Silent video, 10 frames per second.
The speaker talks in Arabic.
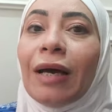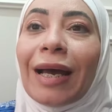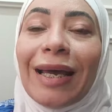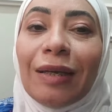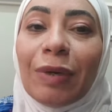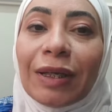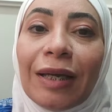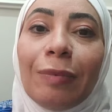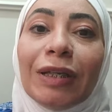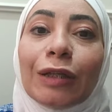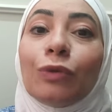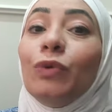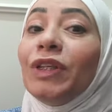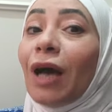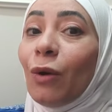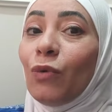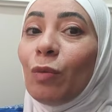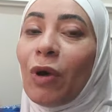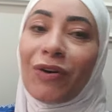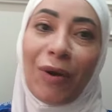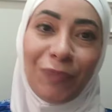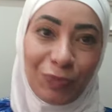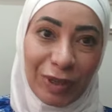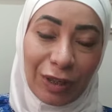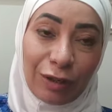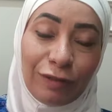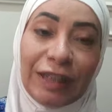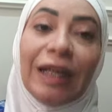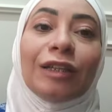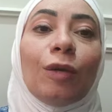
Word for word: غالبا غالبا هتكوني اول مره بتعرفيه